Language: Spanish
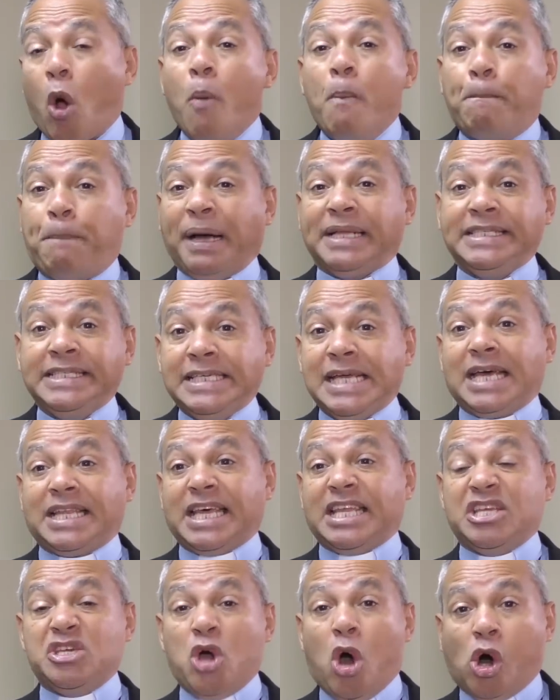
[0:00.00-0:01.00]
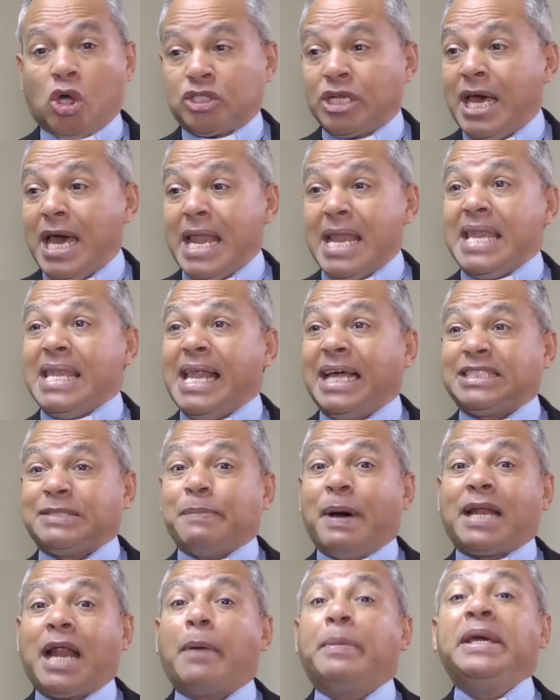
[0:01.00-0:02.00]
compañía de Dios, las
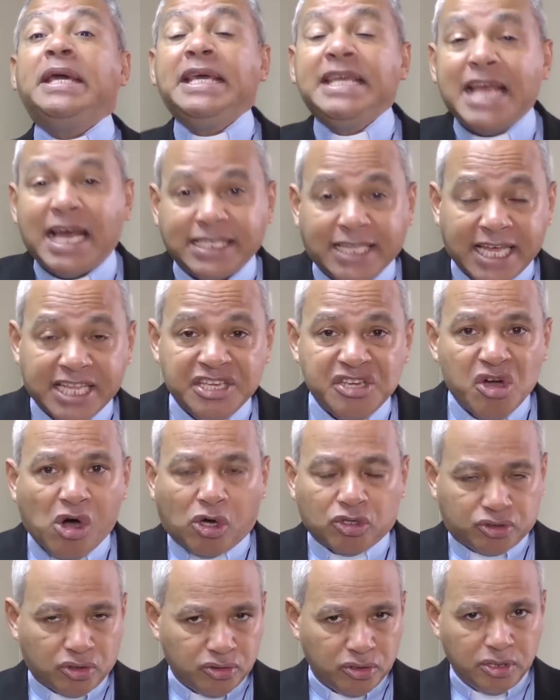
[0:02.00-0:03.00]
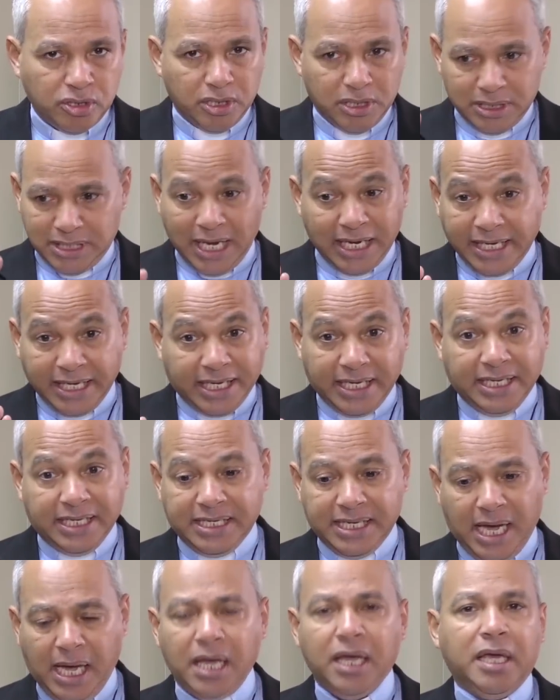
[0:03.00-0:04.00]
maravillas de Dios. La
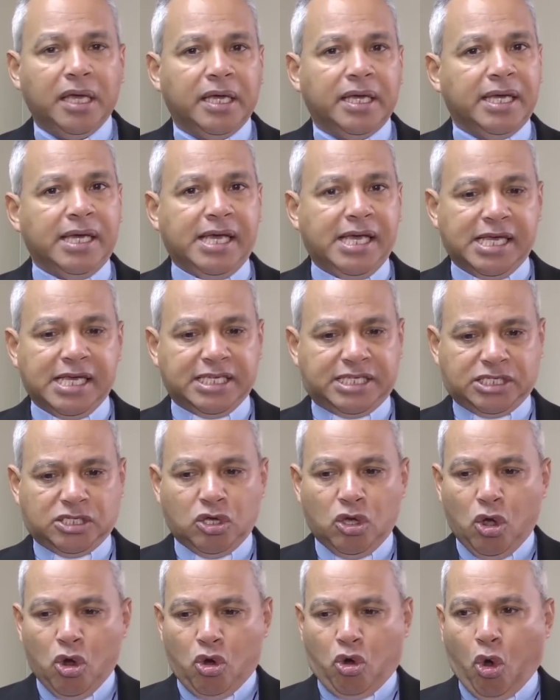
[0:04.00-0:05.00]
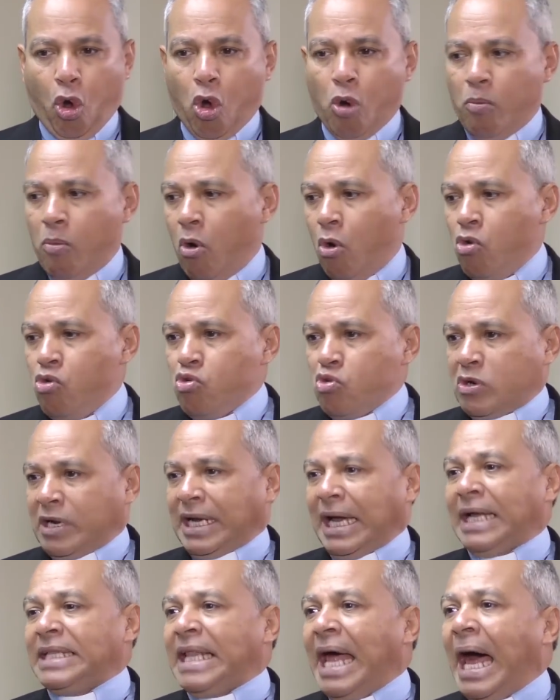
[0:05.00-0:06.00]
alegría es como un
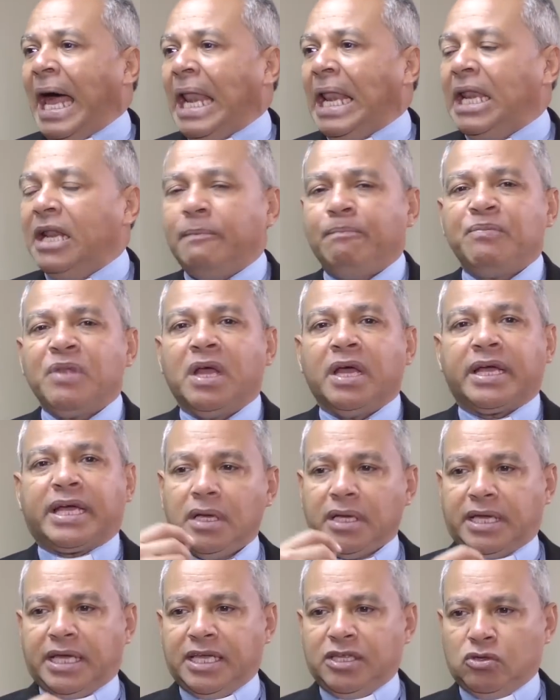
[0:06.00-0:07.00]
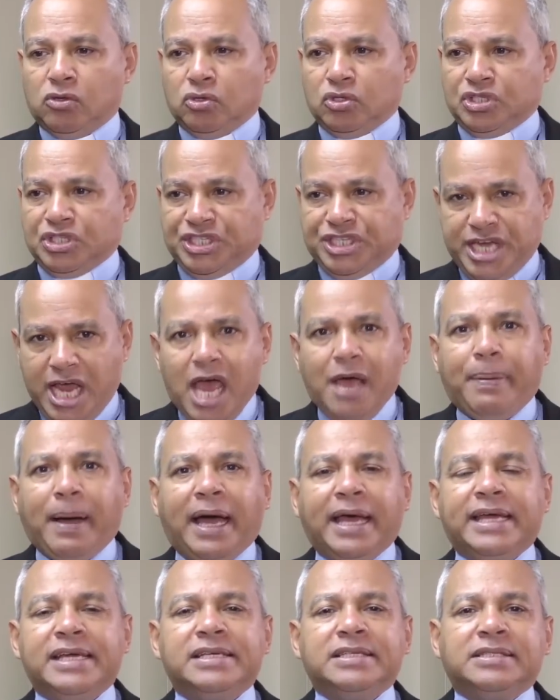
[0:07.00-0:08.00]
canal que nos lleva
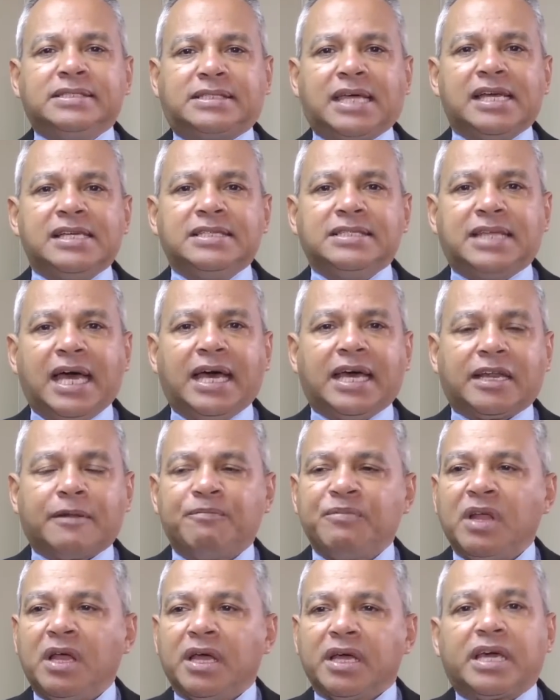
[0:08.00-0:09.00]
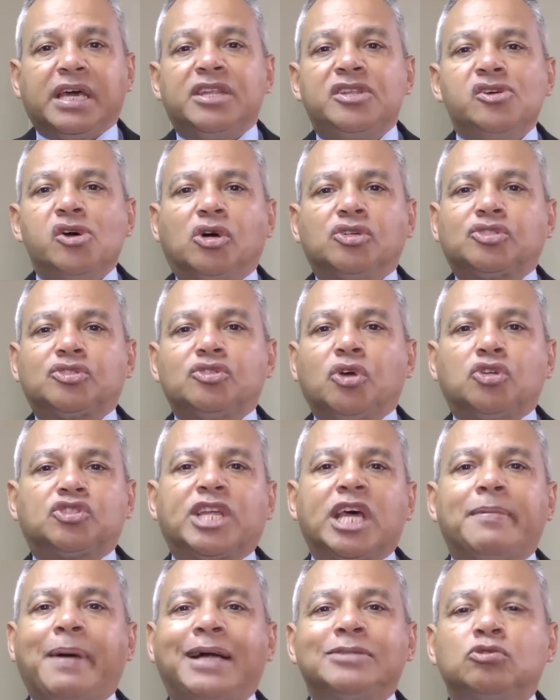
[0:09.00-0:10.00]
a entender que Dios no
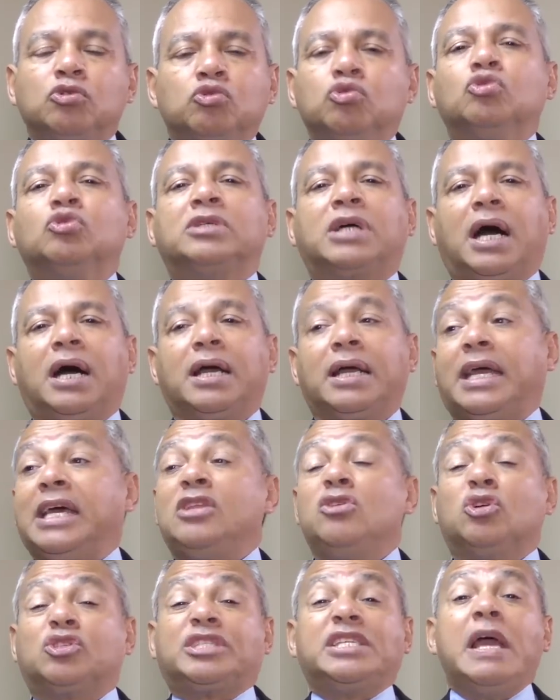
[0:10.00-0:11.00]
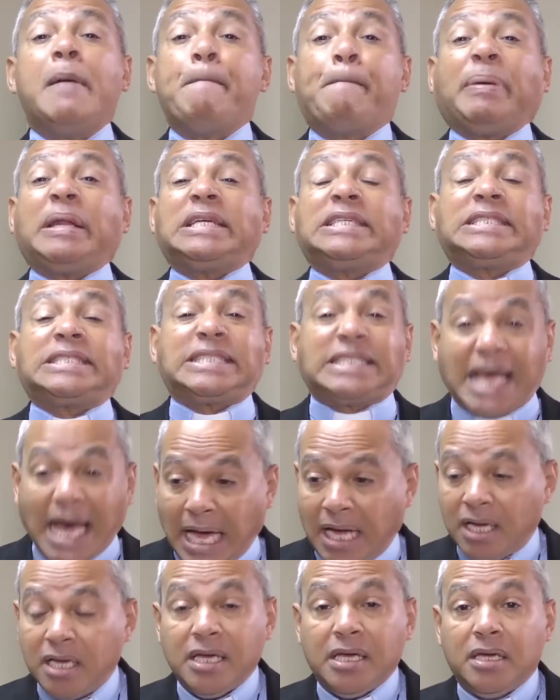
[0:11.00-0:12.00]
se va nunca, que Dios siempre
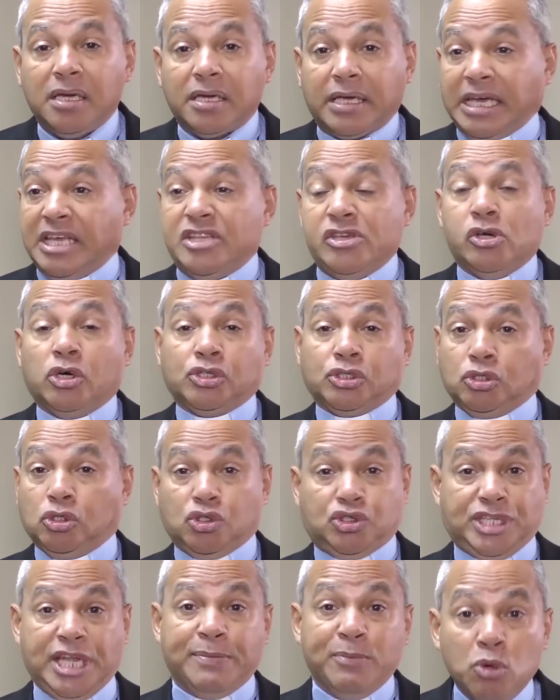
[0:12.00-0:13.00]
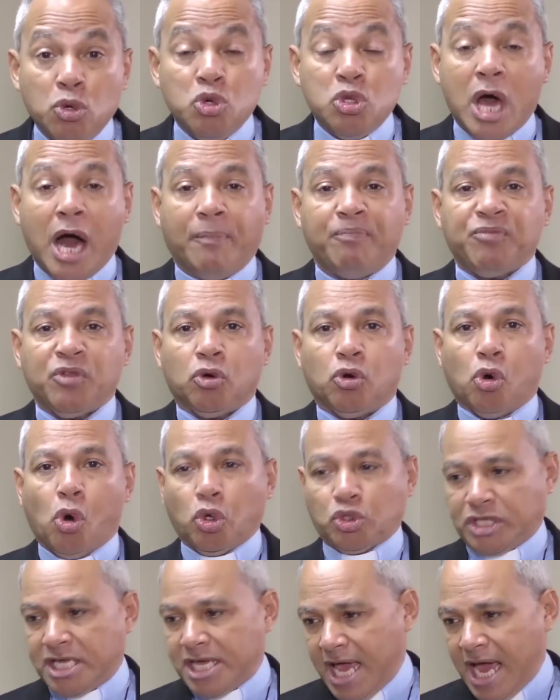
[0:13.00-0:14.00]
está, que Dios no se muda.
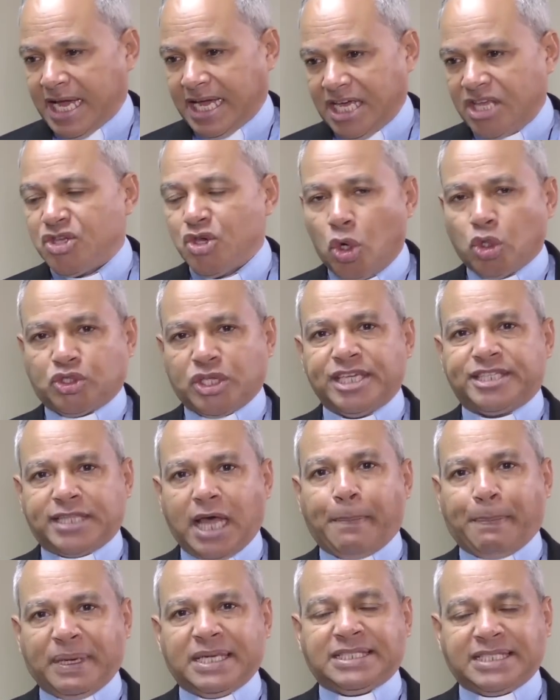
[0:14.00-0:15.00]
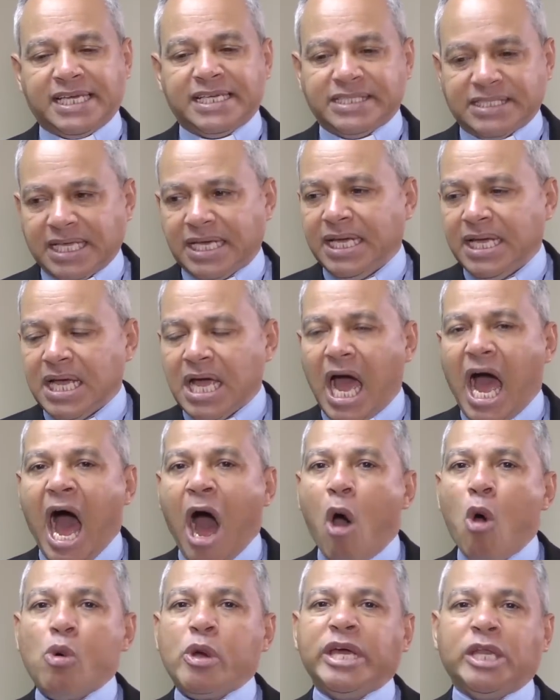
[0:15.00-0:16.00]
O sea que Dios está presente
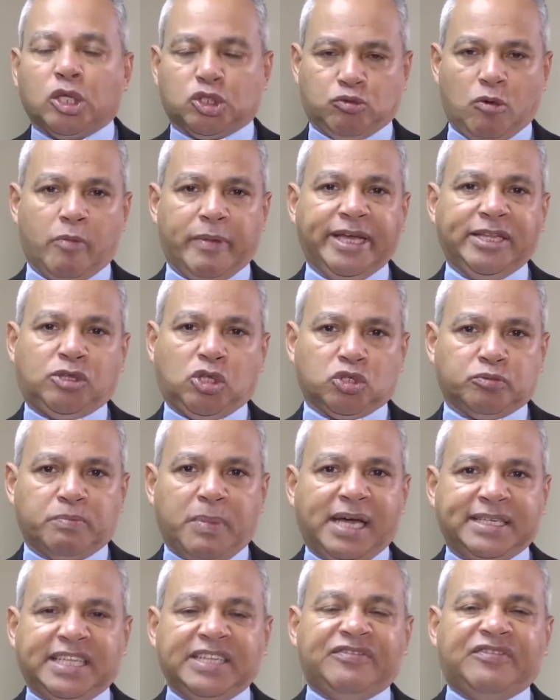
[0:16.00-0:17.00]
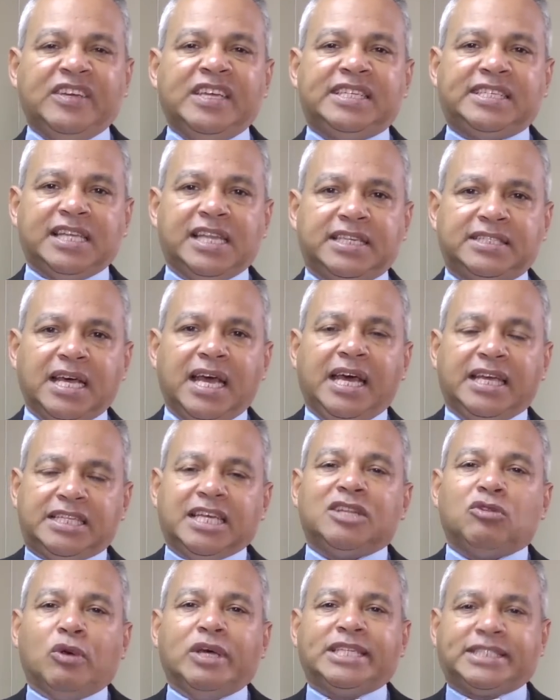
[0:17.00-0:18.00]
aún en los momentos más difíciles
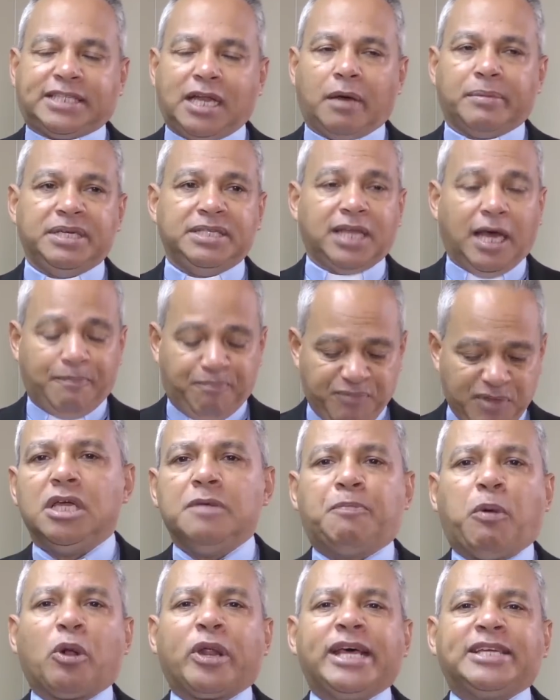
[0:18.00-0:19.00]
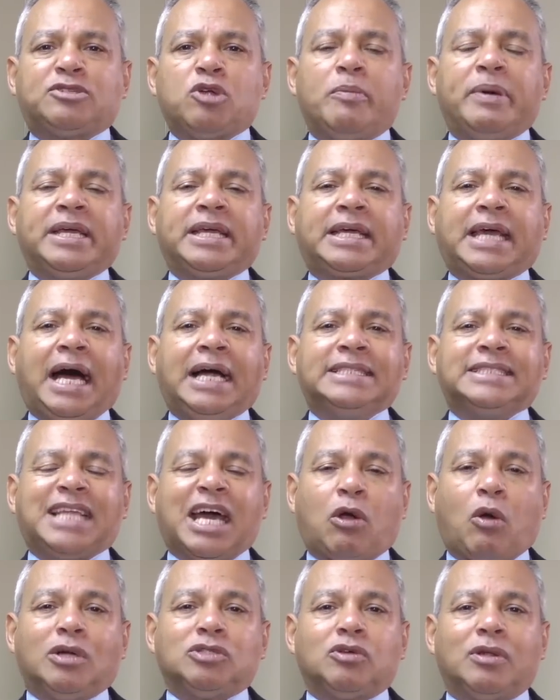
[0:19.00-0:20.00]
de nuestra vida. Y por eso me
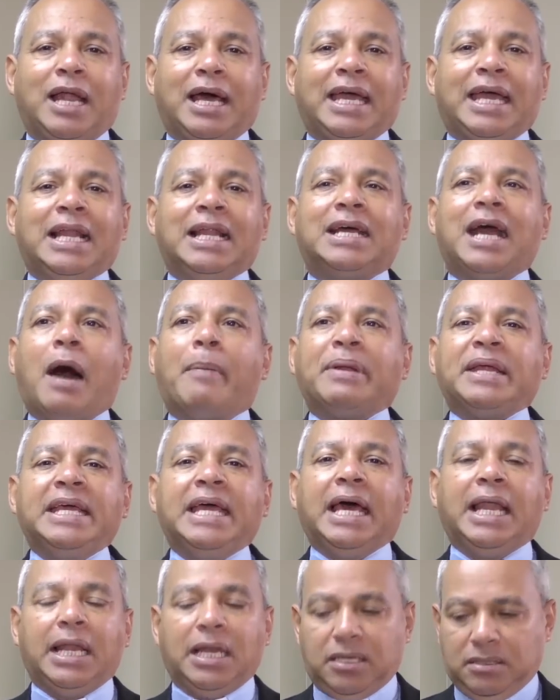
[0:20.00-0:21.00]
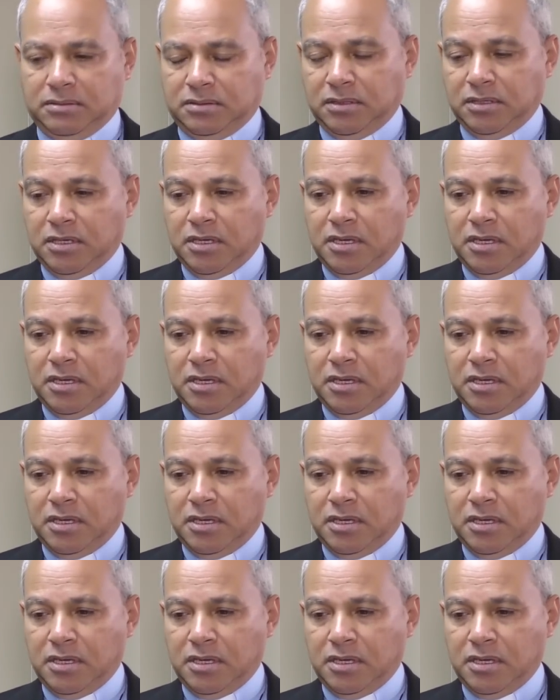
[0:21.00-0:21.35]
encanta cuando el ángel Gabriel